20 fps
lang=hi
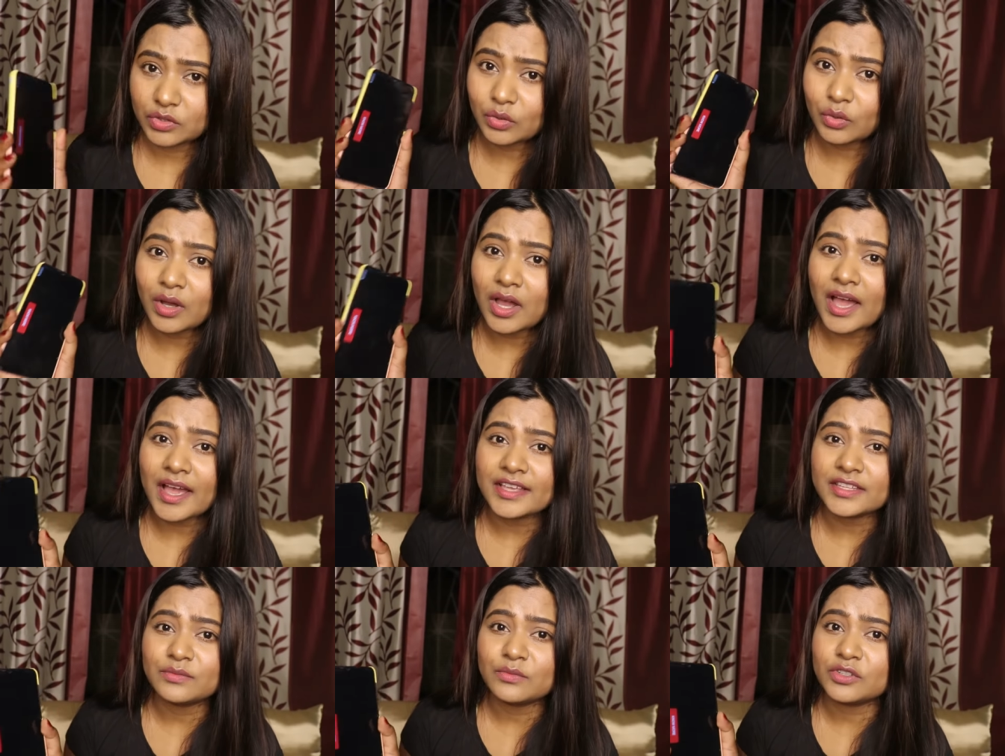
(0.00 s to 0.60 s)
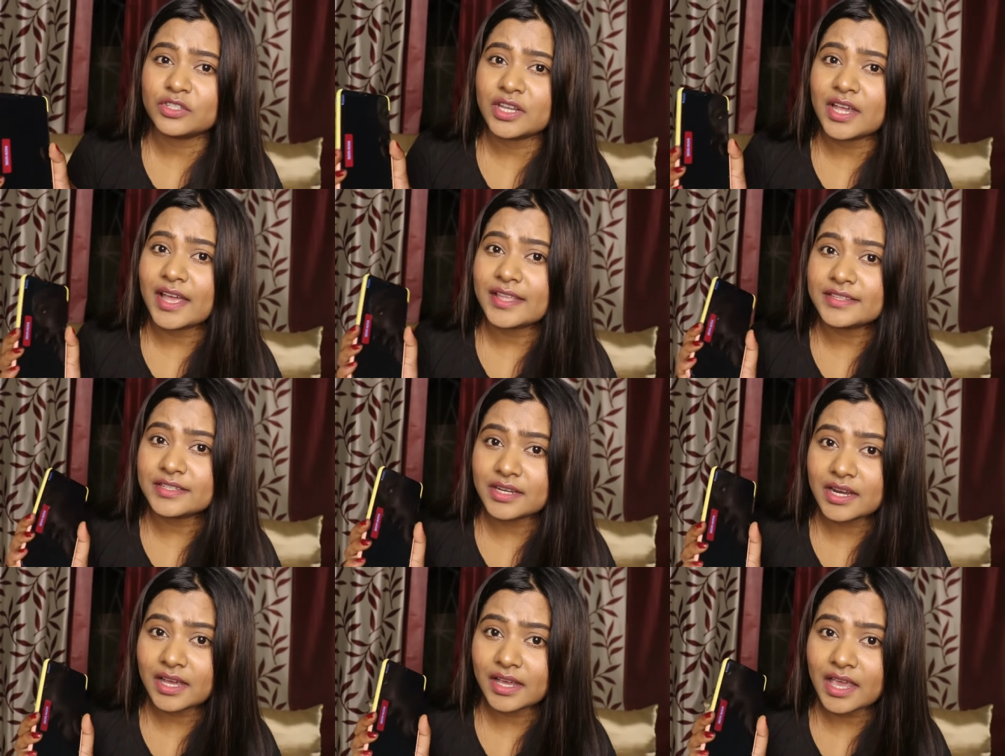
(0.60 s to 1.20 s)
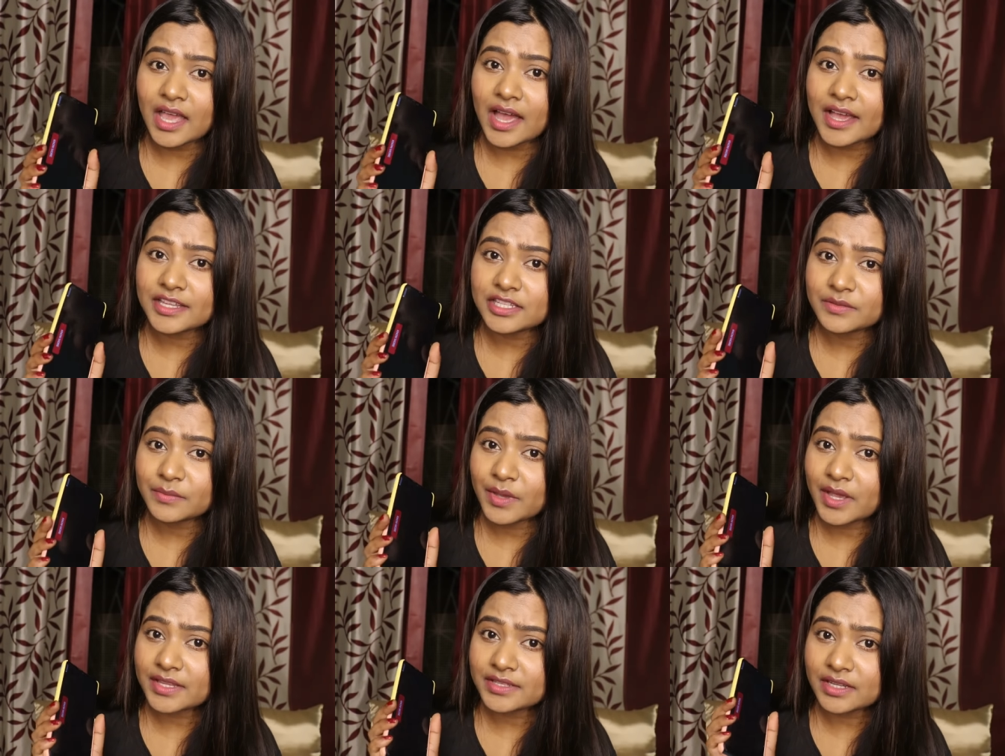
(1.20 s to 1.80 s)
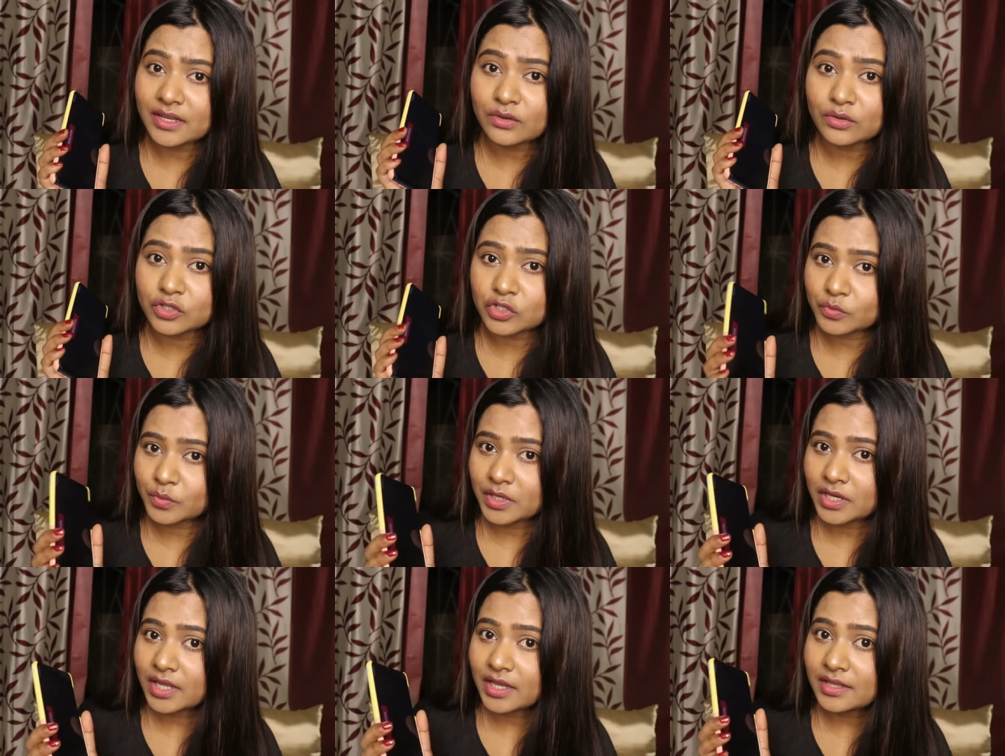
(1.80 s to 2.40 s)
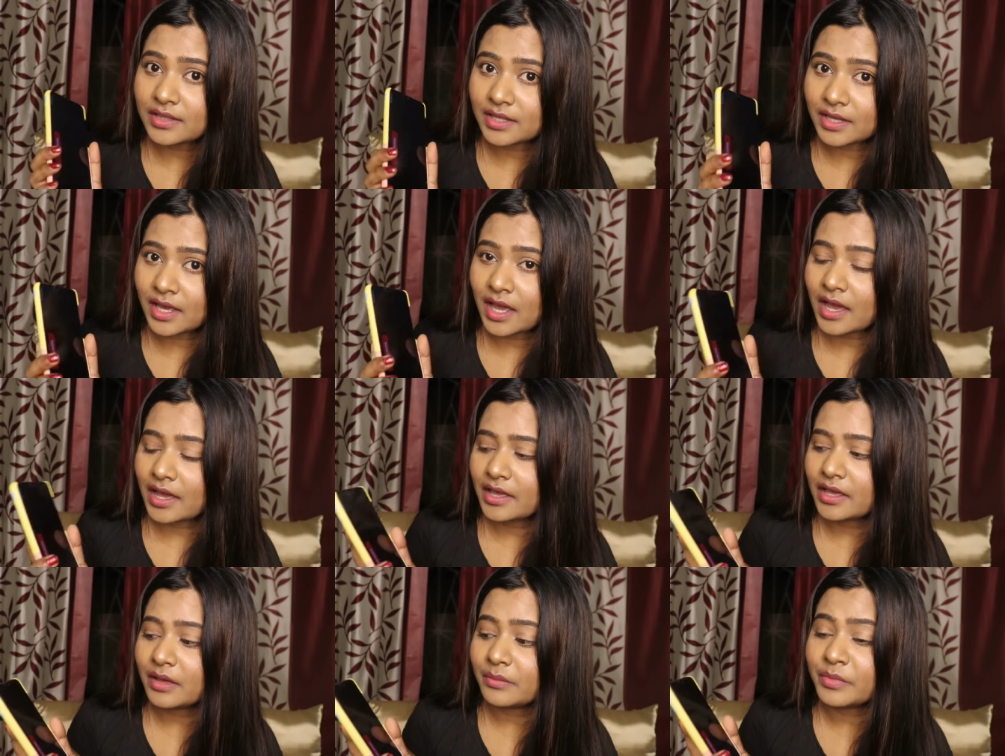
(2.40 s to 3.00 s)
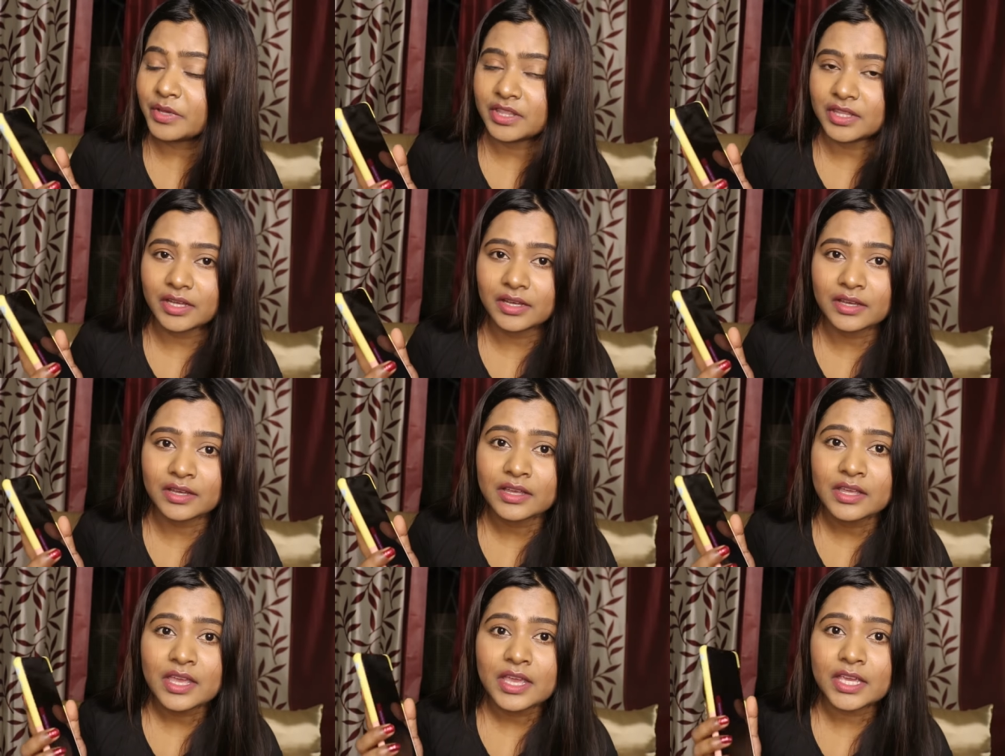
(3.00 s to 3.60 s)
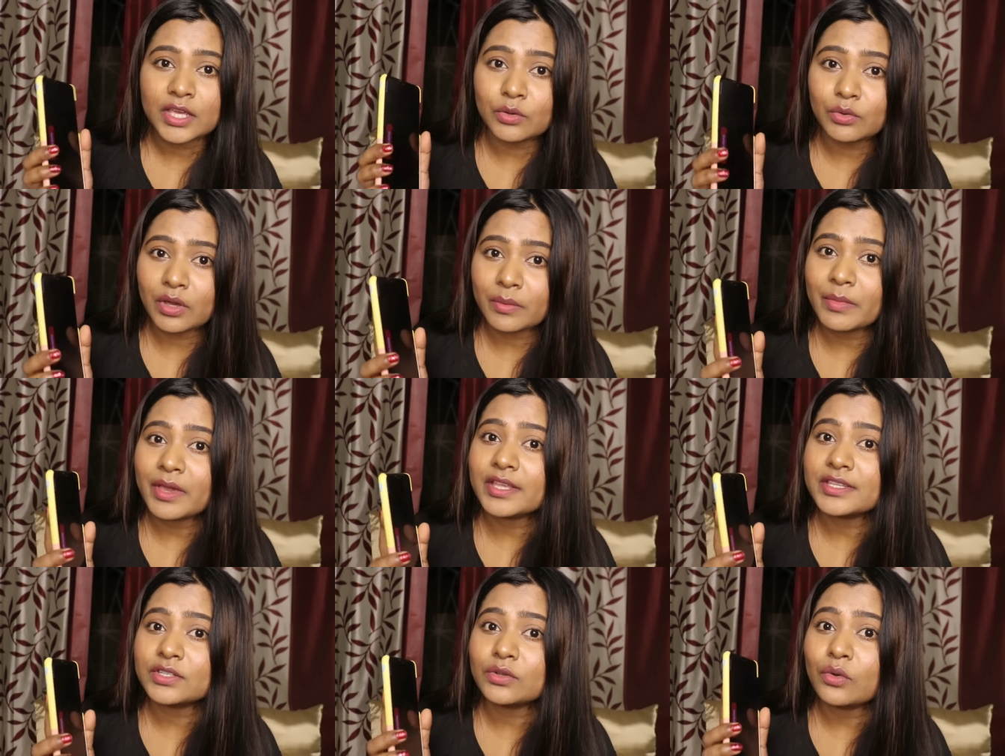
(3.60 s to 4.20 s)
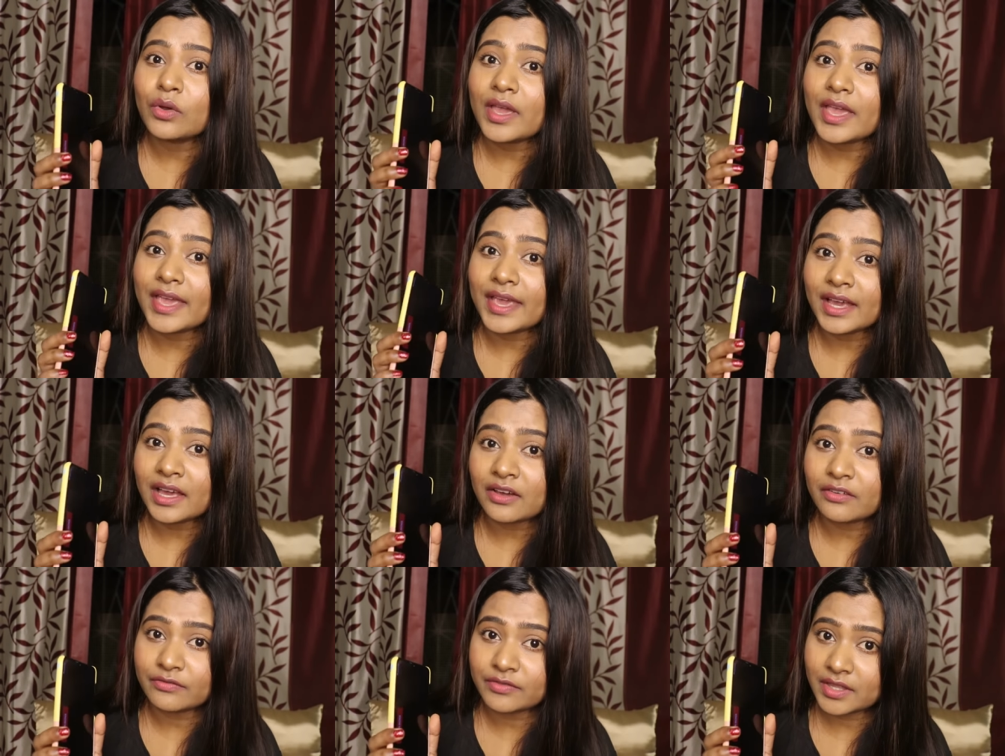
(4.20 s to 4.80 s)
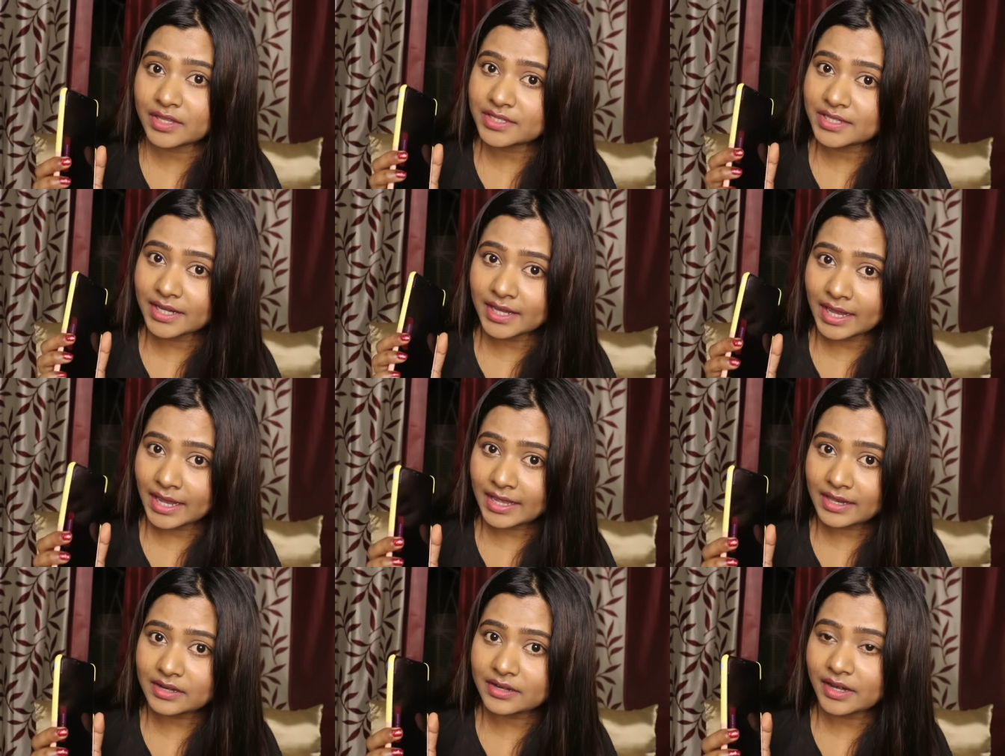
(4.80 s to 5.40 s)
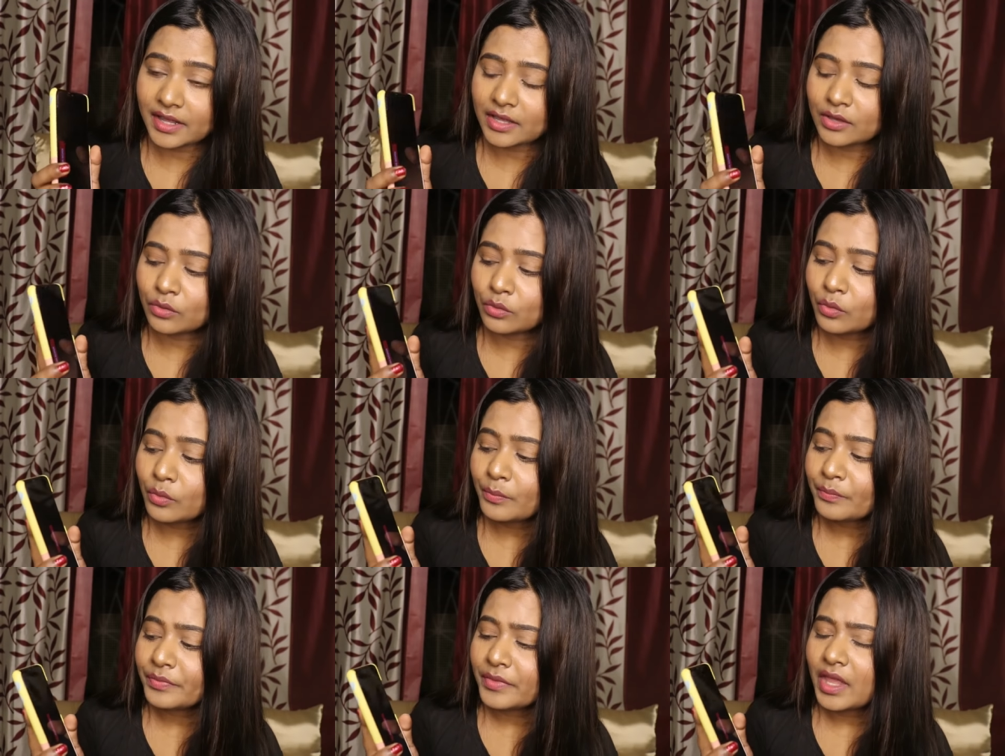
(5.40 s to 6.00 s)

तो गाइज़ मुझे एंजेला के आइस में ऐसा कुछ भी नहीं दिखा है अभी तक क्योंकि मैं इसको एक हफ्ते से खेल रही हूँ